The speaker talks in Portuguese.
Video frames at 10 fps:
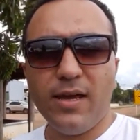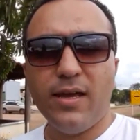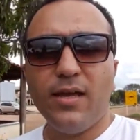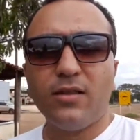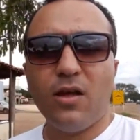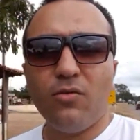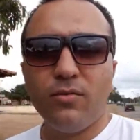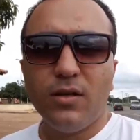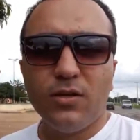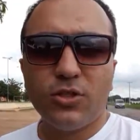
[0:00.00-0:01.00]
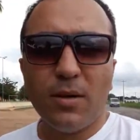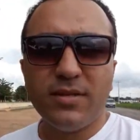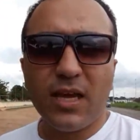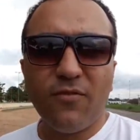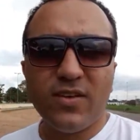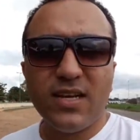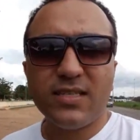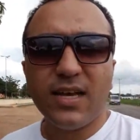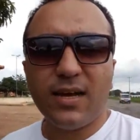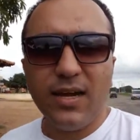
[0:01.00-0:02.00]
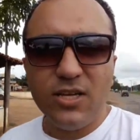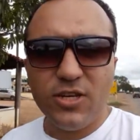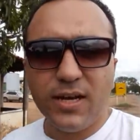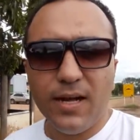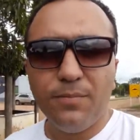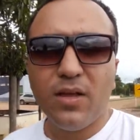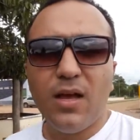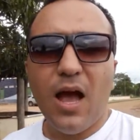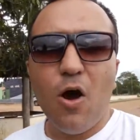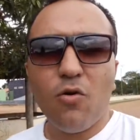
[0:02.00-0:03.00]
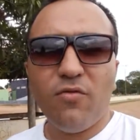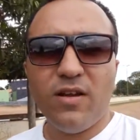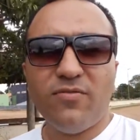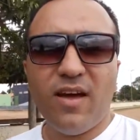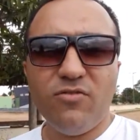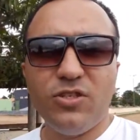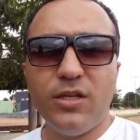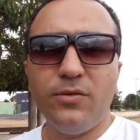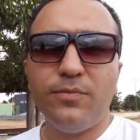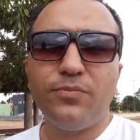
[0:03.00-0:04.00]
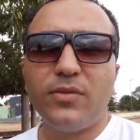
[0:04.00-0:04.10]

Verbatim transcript: Então, estamos aqui fazendo essa crítica ao governo Flávio Dino,